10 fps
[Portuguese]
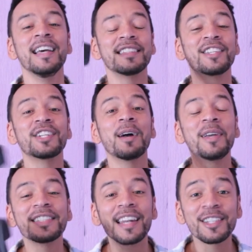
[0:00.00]
Se
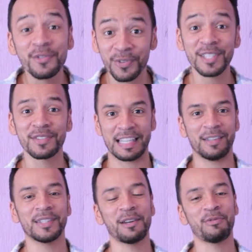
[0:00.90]
antigamente era difícil você
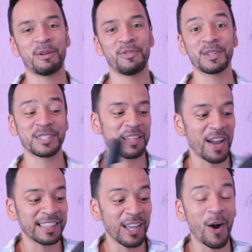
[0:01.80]
ter um telefone fixo, você
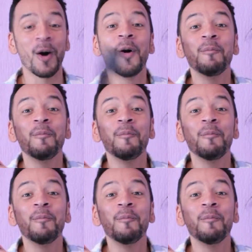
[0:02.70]
vai ter, ó,